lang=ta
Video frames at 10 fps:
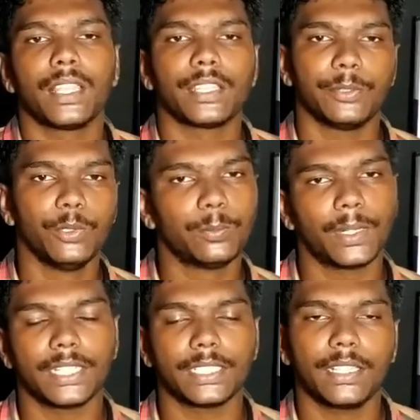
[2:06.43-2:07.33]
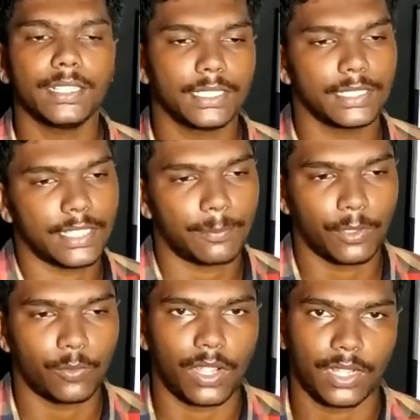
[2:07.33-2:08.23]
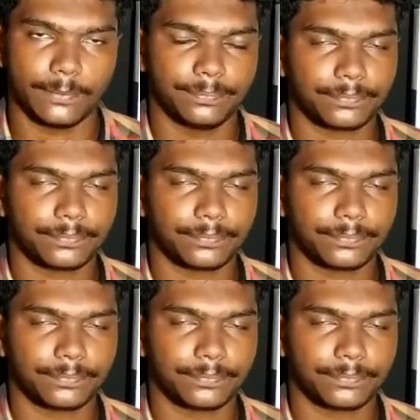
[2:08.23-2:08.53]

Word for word: அதை ரிமூவ் பண்ணிட்டு தான் இதை செக் பண்ணுவாங்க